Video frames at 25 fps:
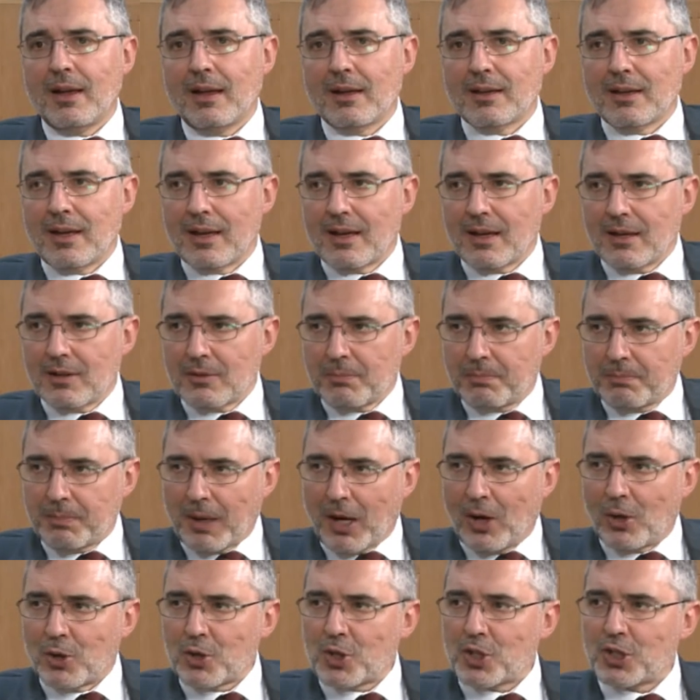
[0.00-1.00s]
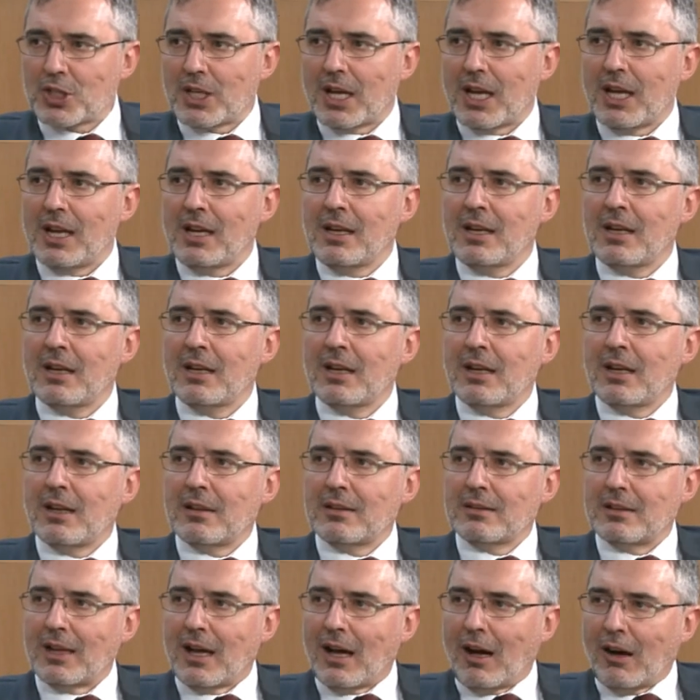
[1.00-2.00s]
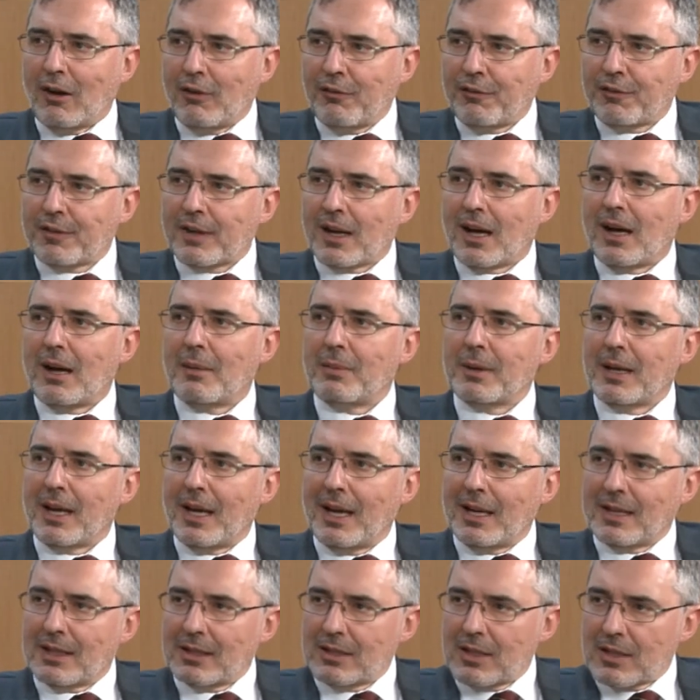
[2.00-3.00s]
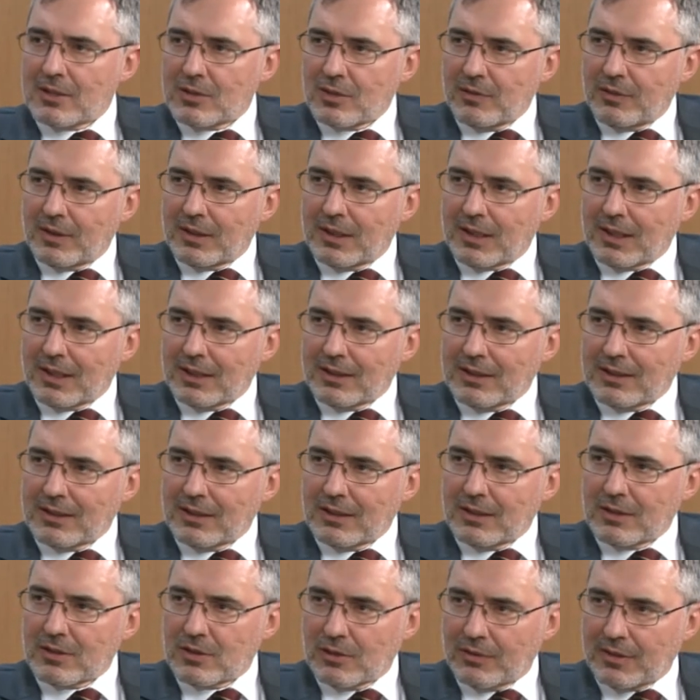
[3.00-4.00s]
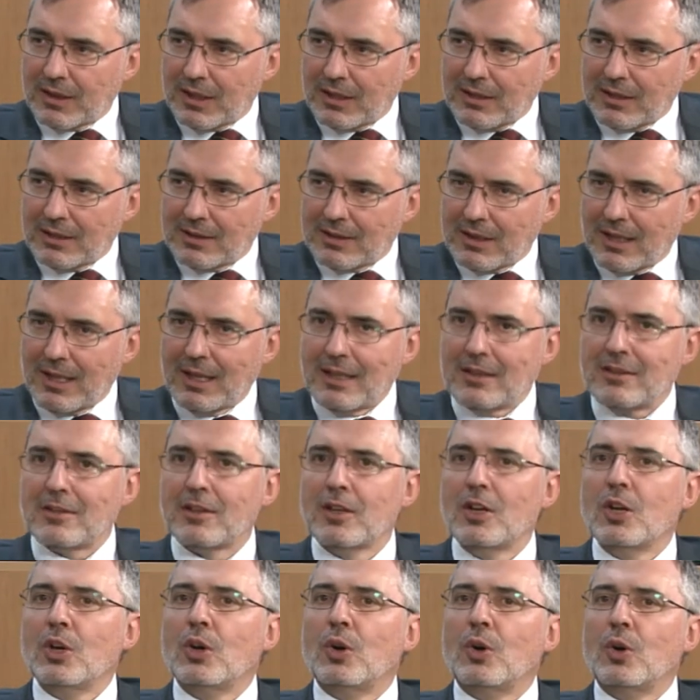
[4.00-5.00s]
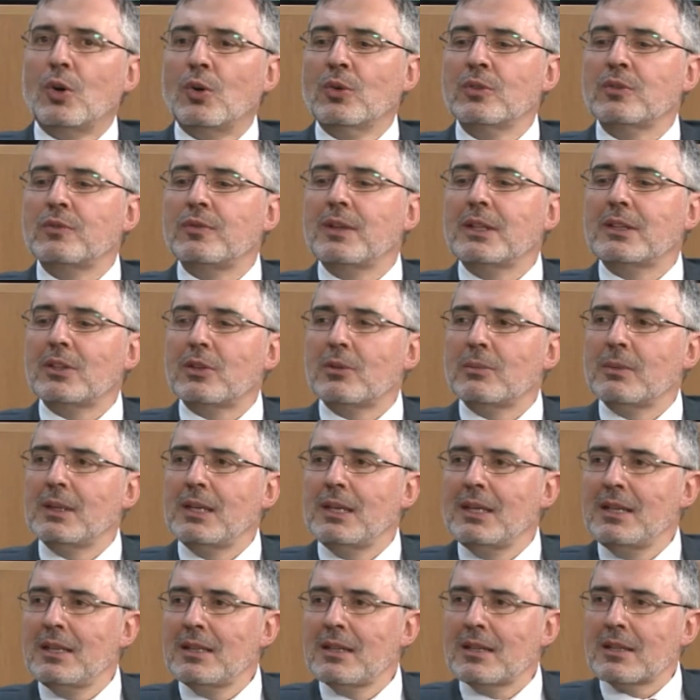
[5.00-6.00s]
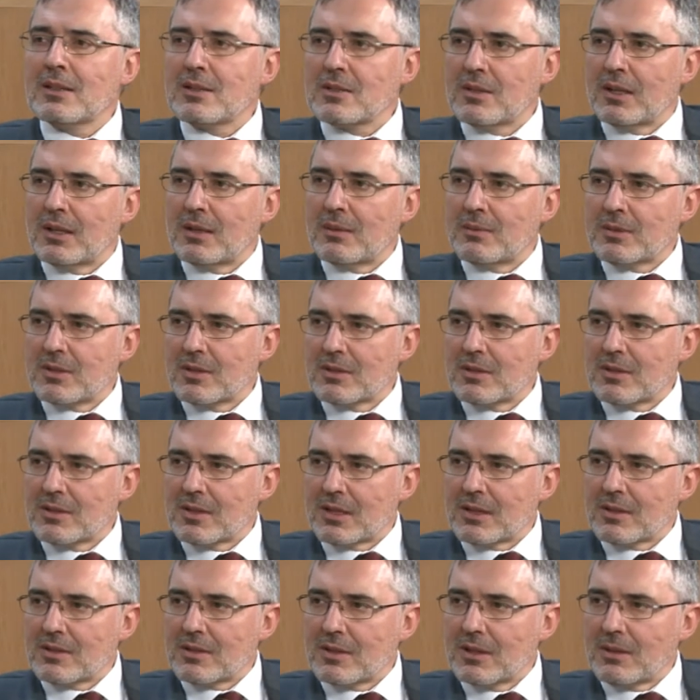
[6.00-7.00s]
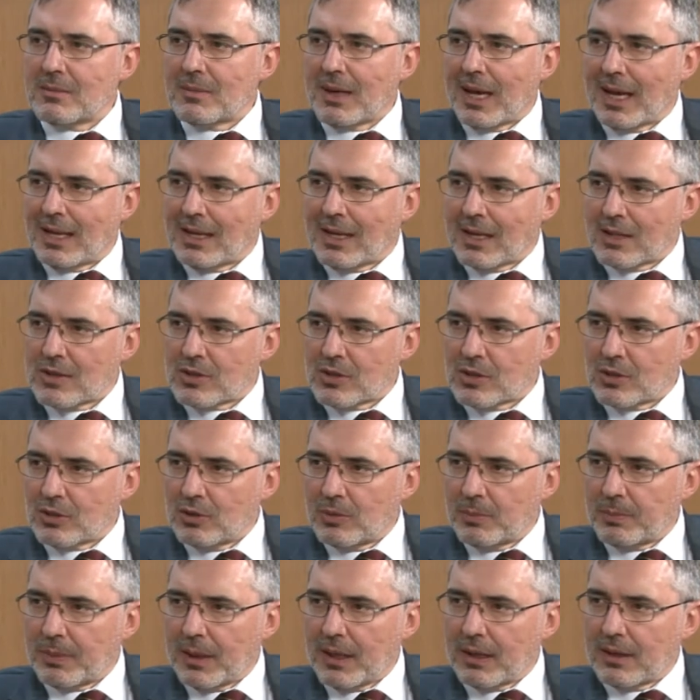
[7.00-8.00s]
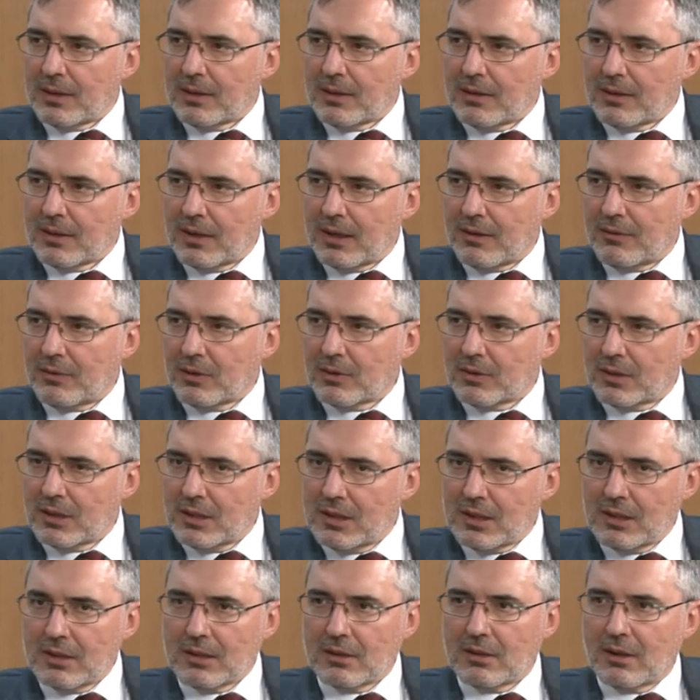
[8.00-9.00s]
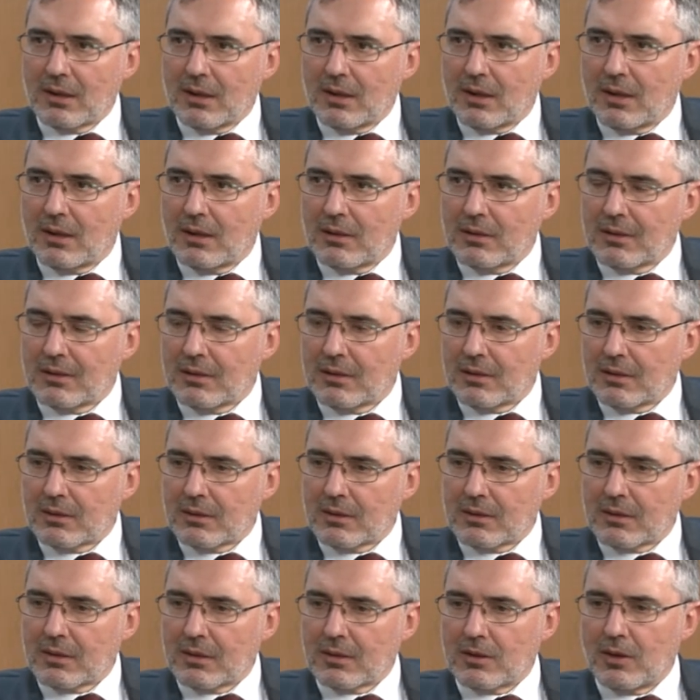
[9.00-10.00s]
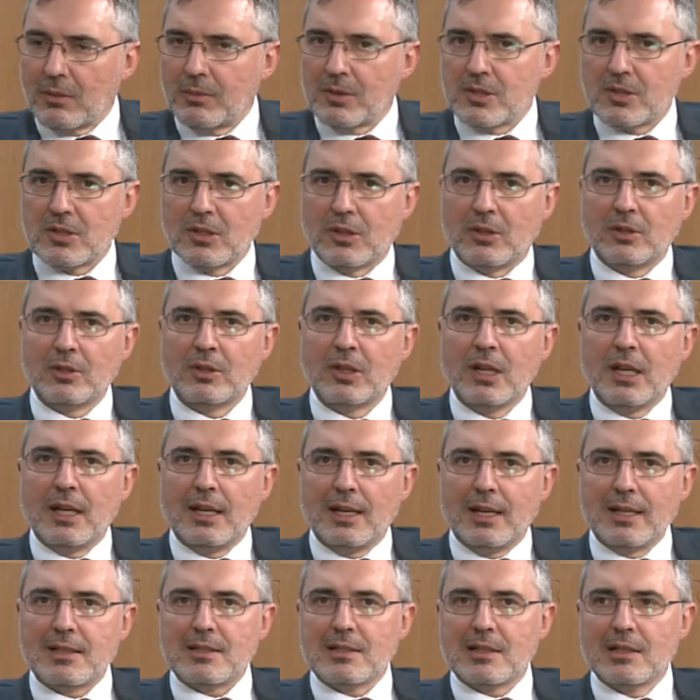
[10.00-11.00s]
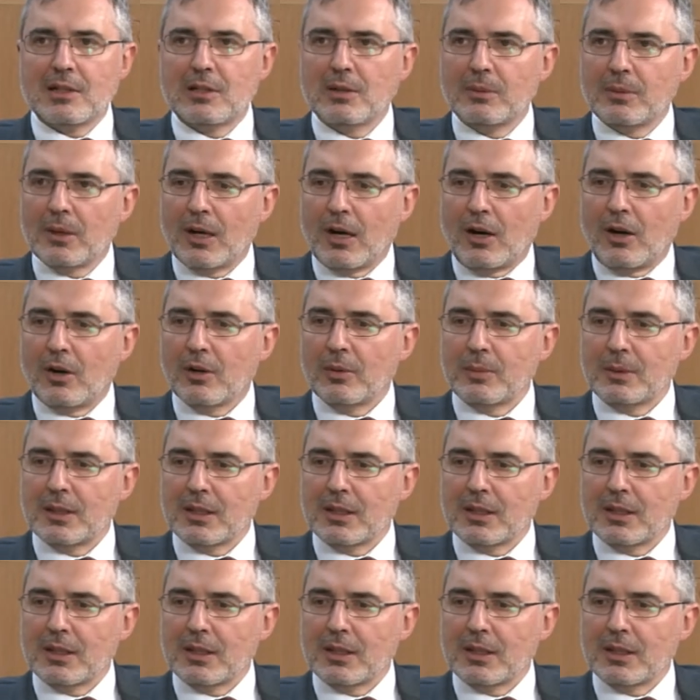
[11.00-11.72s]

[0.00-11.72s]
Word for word: äh, Baustein der Aufgabe eigener Souveränität und wiederum hin zu einem sozusagen zu einem Einheitseuropa, ja, wo die äh, Kommission letztlich über, auch über die